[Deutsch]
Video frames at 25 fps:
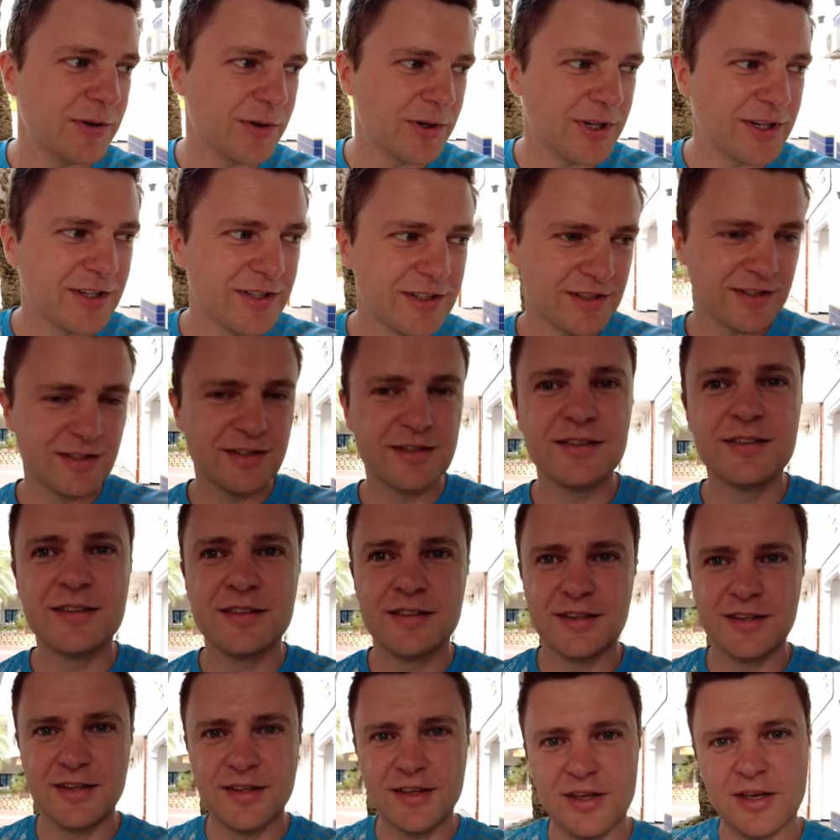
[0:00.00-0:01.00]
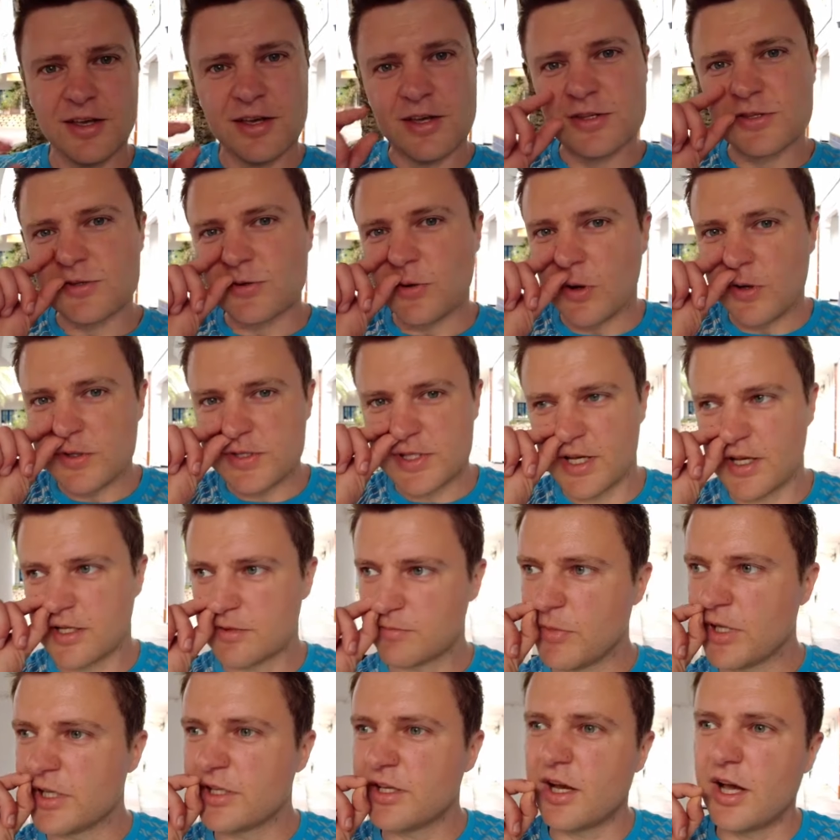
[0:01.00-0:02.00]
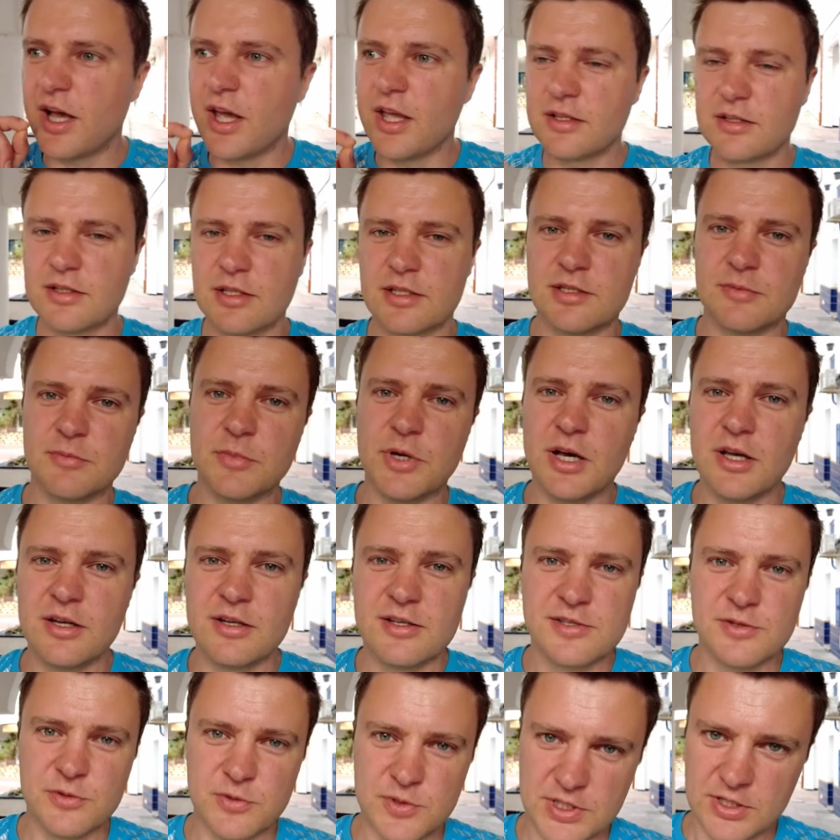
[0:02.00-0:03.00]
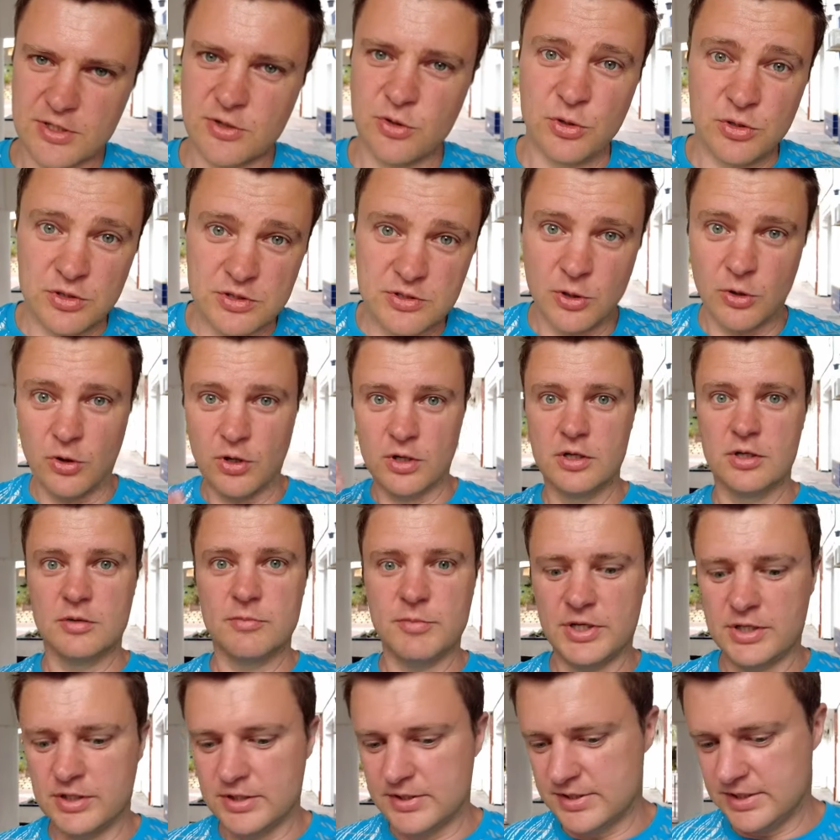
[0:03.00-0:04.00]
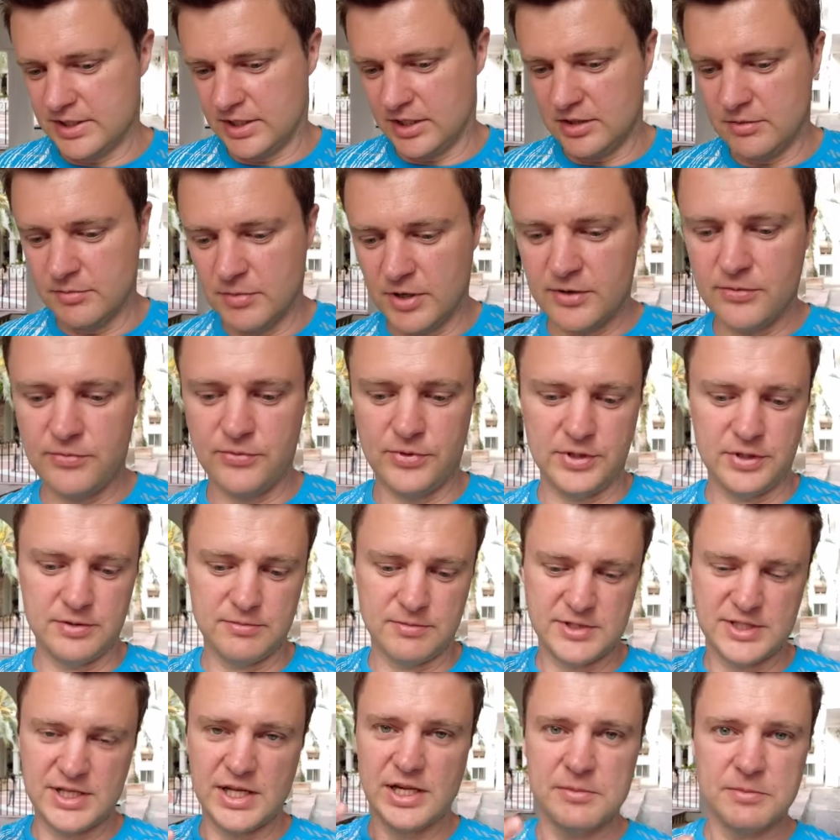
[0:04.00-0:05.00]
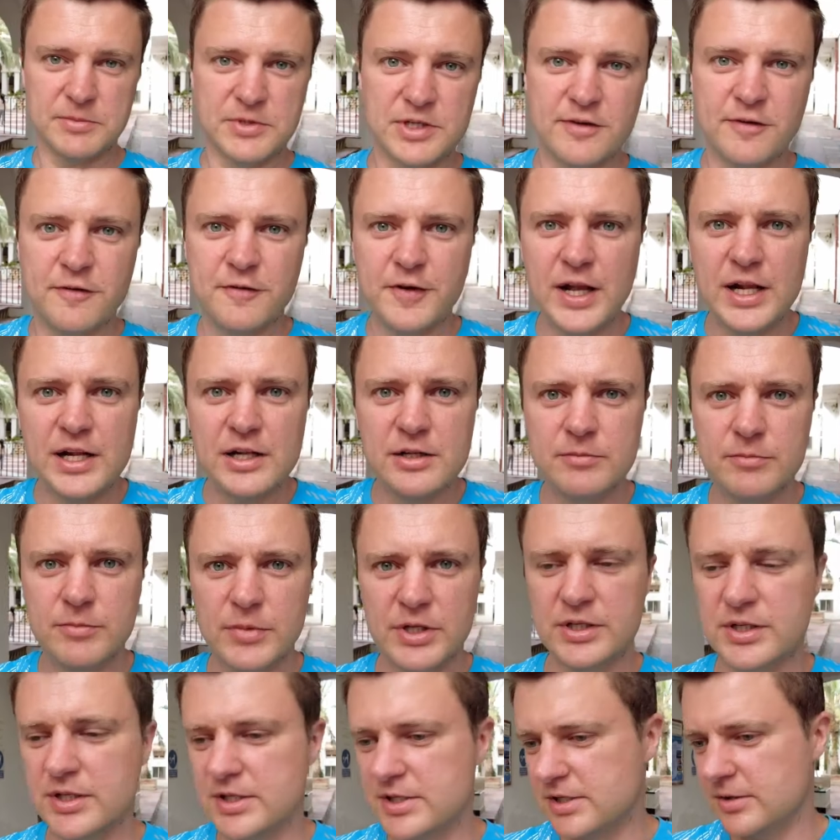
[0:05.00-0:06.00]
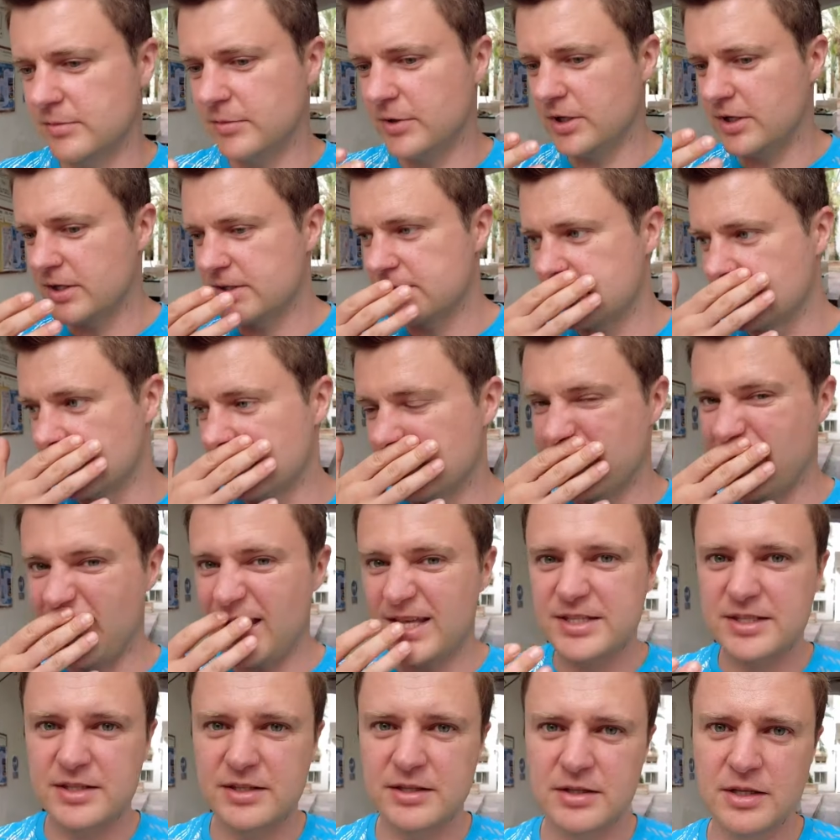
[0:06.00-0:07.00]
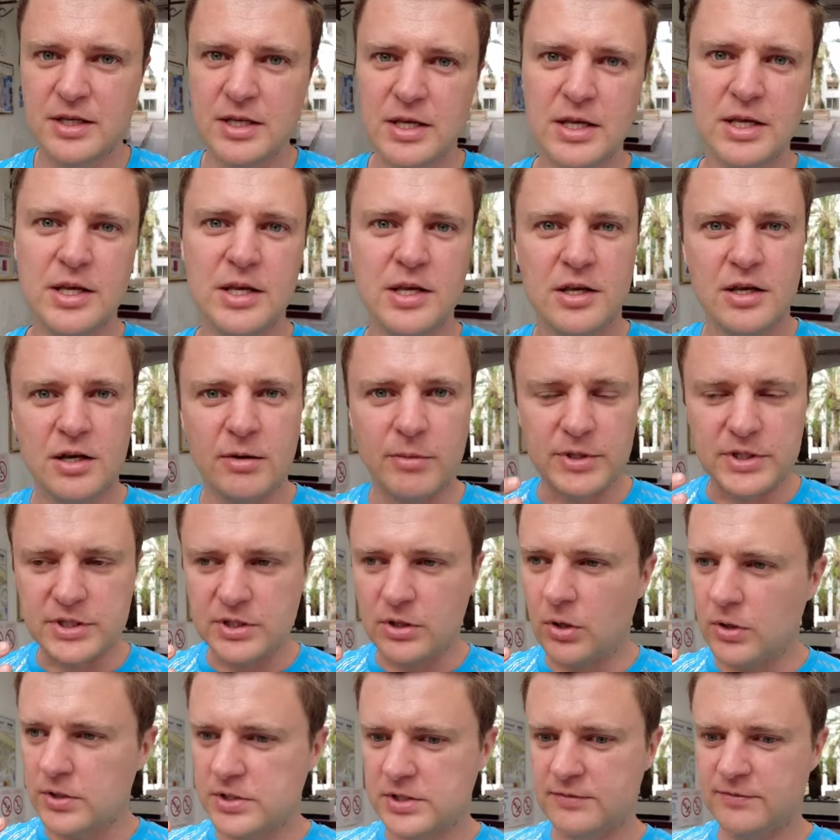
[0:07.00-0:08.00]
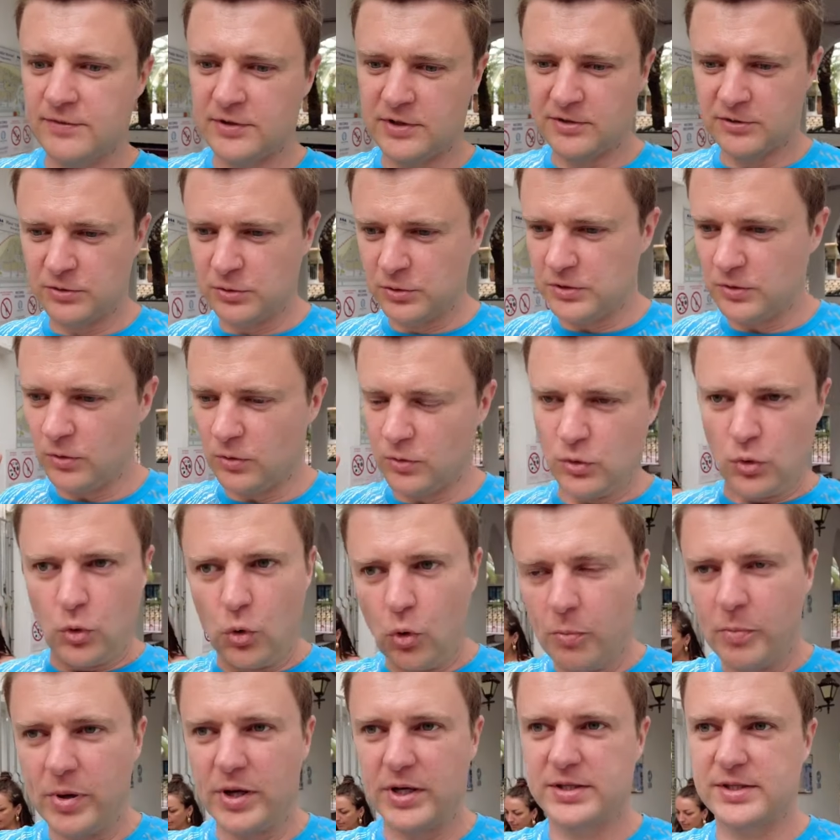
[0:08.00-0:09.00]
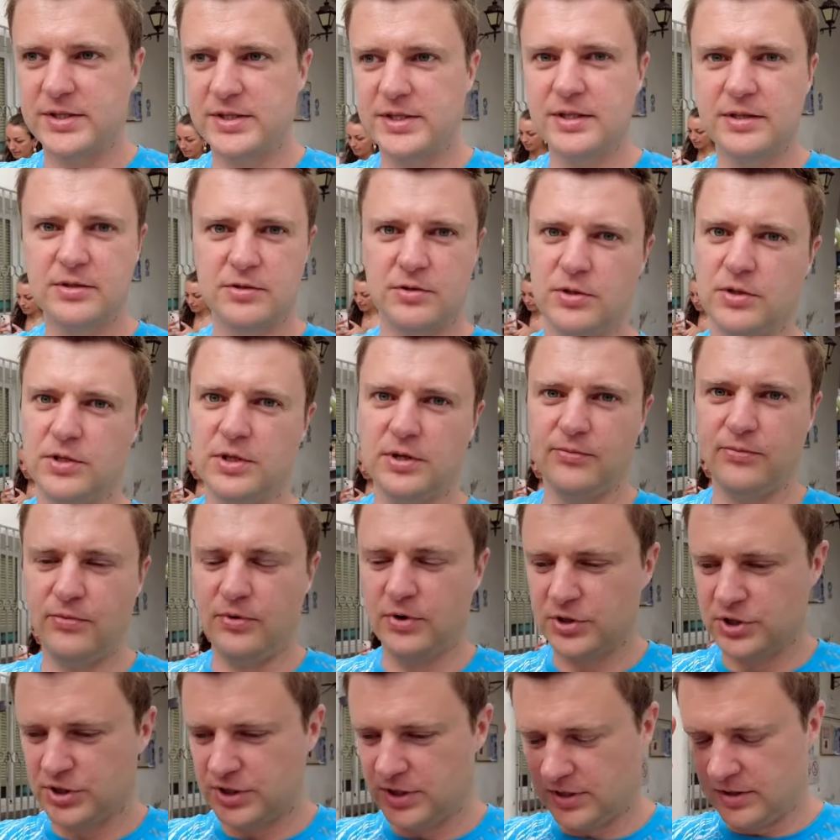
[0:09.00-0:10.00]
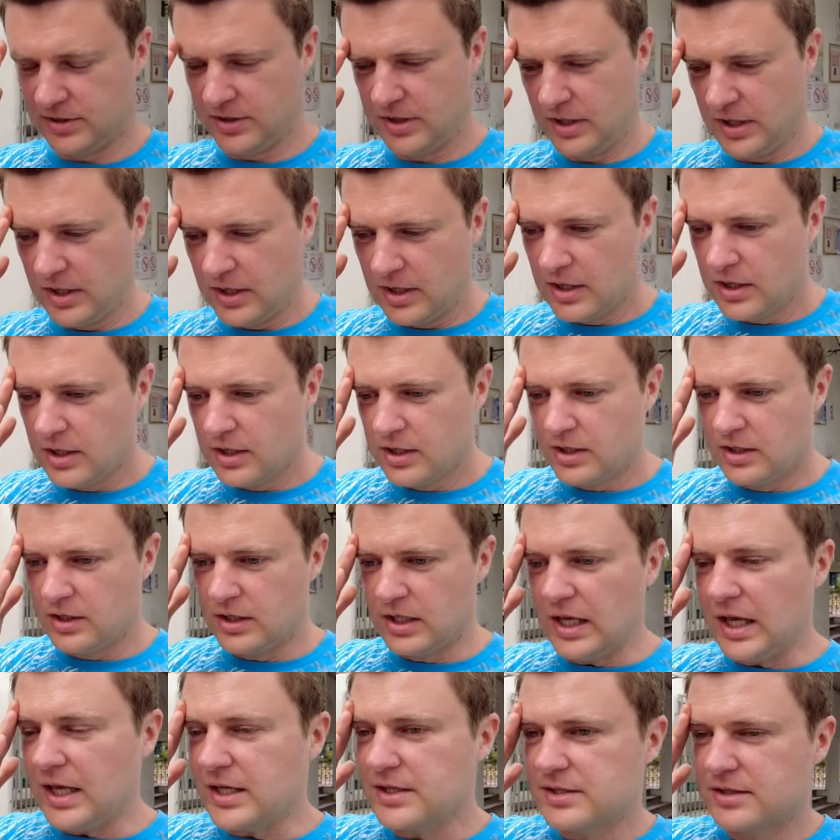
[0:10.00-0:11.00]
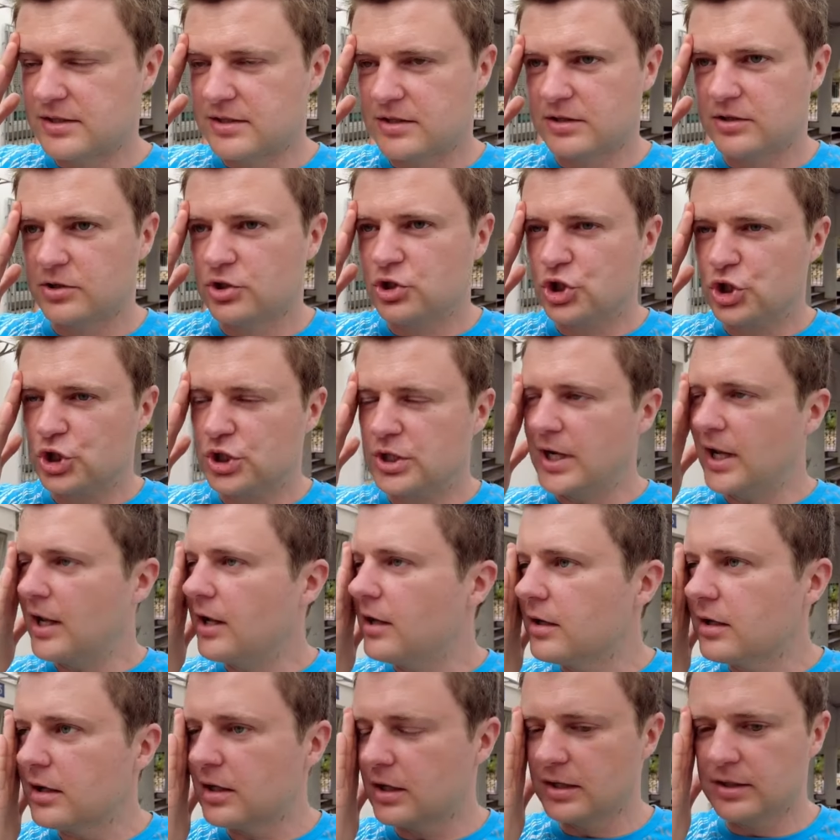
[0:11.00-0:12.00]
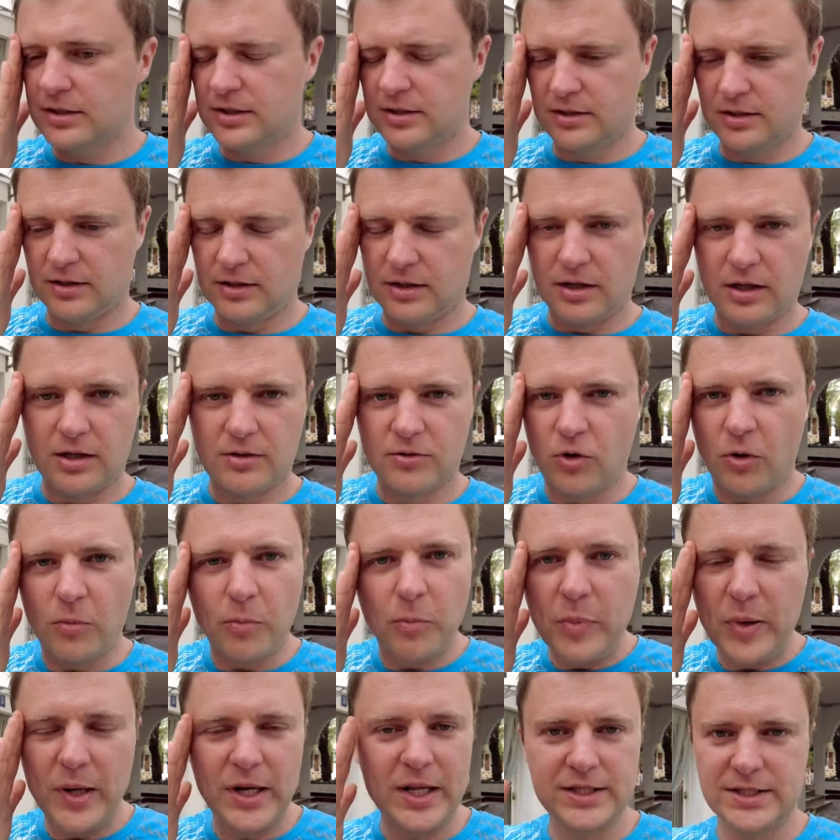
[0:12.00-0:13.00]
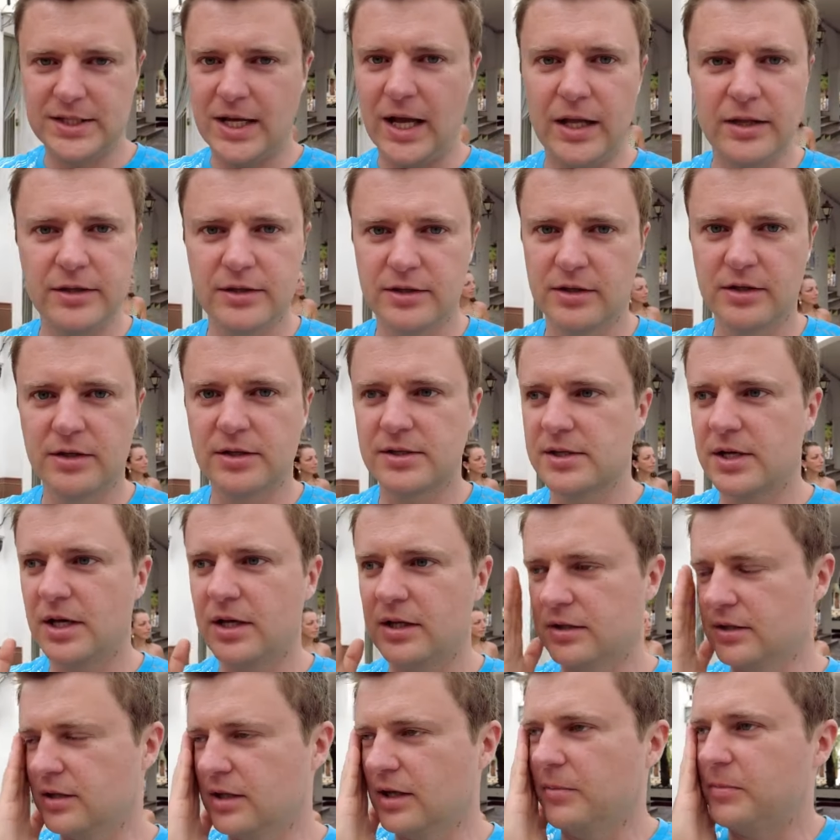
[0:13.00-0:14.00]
Oder zu Hause hat man ja eigentlich immer alles unter Kontrolle. Man isst ja immer von denselben Quellen, man isst immer dasselbe Essen. Aber draußen, wenn ihr durch Europa zieht, könnt ihr euch vorstellen, ihr esst ständig komplett andere Sachen.